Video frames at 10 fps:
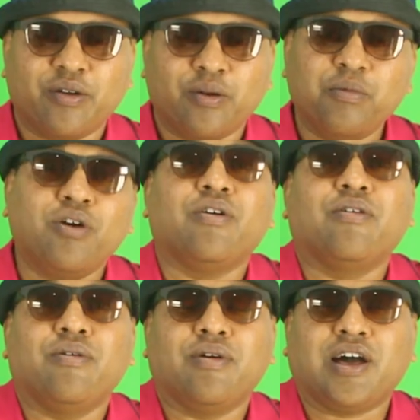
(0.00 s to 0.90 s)
ரொம்ப
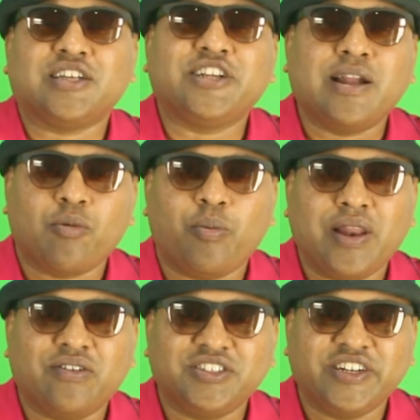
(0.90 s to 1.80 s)
காஸ்ட்லியான
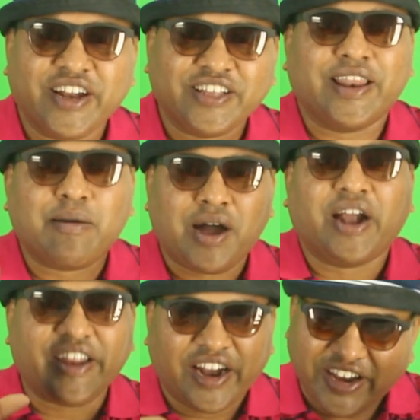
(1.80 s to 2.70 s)
மொபைலாக வச்சுட்டு எடுக்க தெரியாமல்
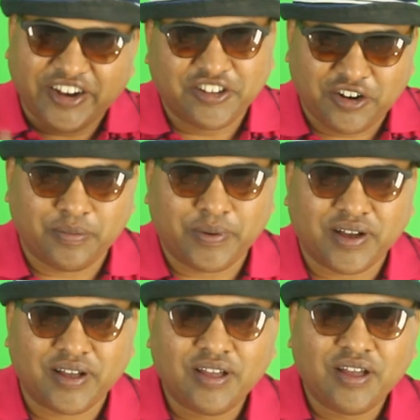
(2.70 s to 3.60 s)
ஆட்டி ஆட்டி எடுத்துகிட்டு
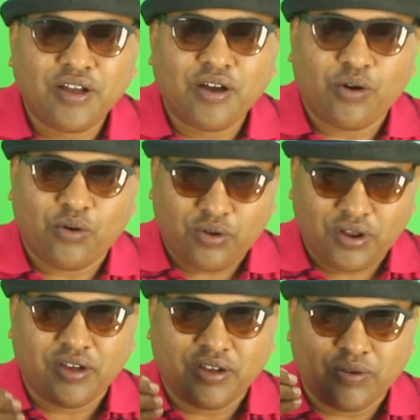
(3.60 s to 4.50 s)
இருப்பாங்க
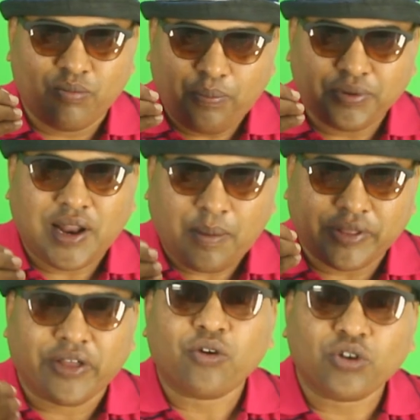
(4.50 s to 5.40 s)
ஒரு முப்பது
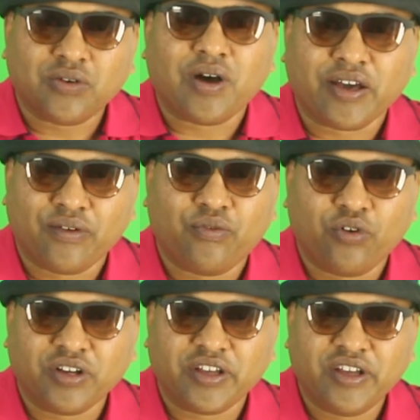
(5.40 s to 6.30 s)
நாற்பதாயிரம் கொடுத்து வாங்குகிற
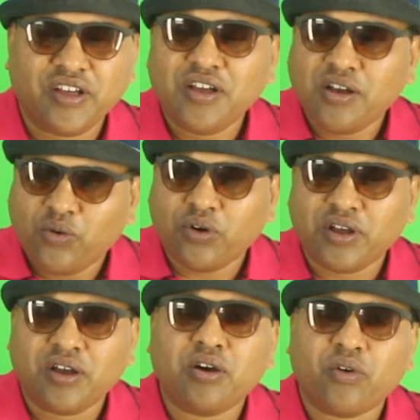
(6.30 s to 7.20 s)
ஃபோனுக்கு
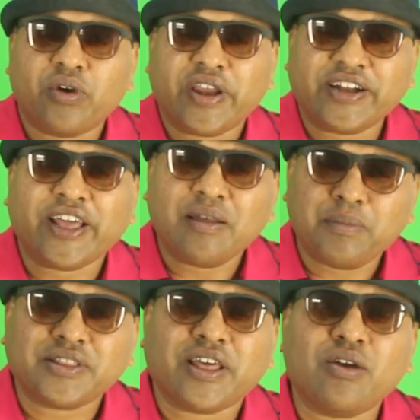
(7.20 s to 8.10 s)
ஒரு ஒரு
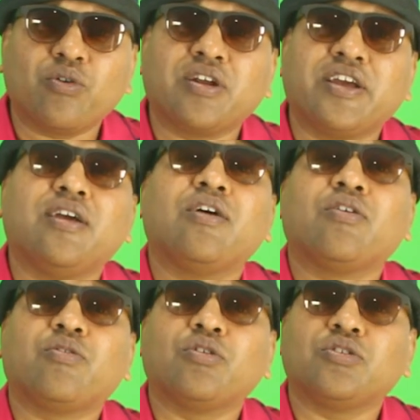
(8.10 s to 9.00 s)
எட்டாயிரம் பத்தாயிரம் ஒரு கி
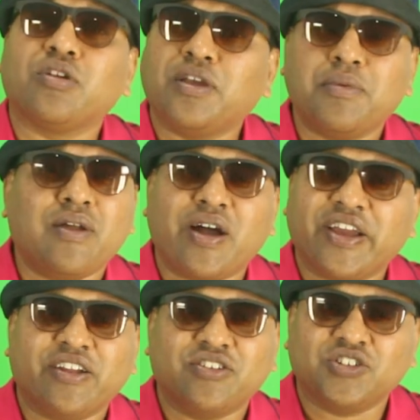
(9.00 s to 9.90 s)
கொடுத்து ஒரு கிம்பலை
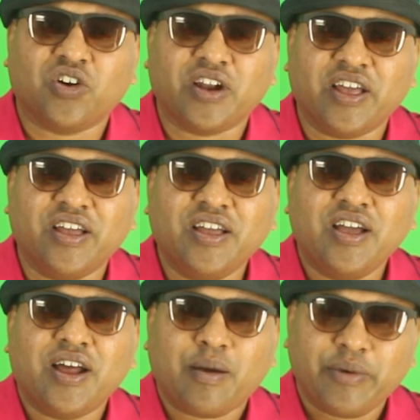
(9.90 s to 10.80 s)
வாங்கிட்டோன்னு வச்சுக்கோங்களேன்
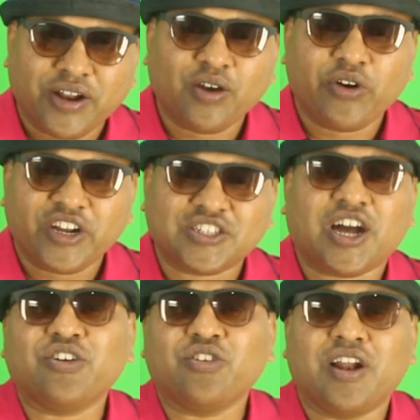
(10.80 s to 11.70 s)
நம்ம எடுக்கக்கூடிய
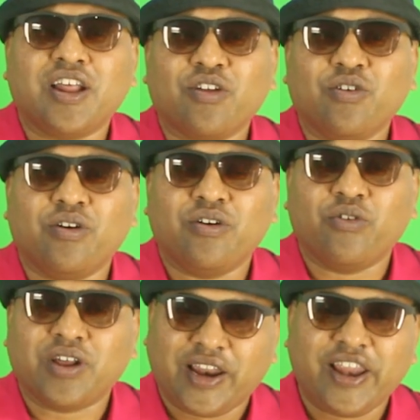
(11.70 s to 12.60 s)
ஷார்ட்டும் நல்லாயிருக்கும்
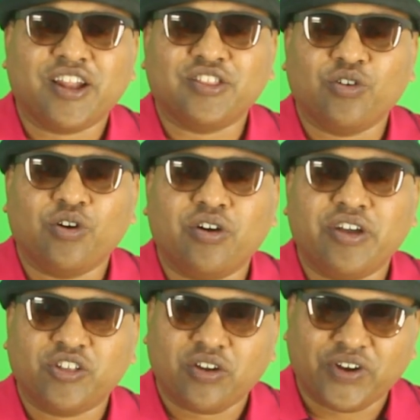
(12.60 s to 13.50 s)
ஒரு கல்யாணத்துக்கோ
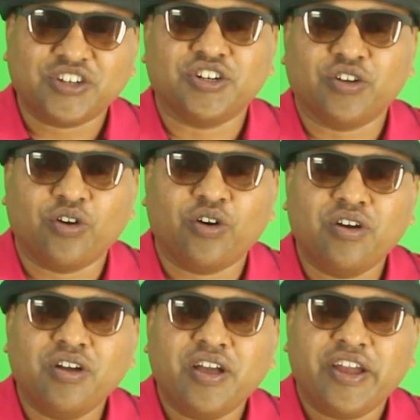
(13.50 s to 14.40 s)
ஏதோ ஒரு ஃபங்க்ஷனுக்கோ
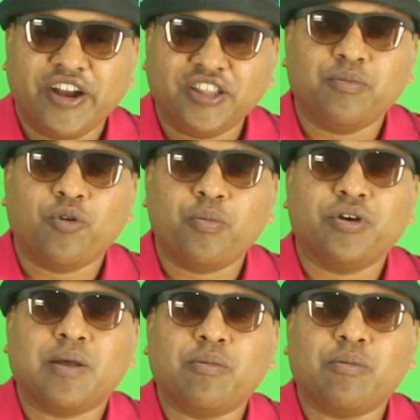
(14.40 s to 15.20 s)
எடுத்துகிட்டு போகும்போது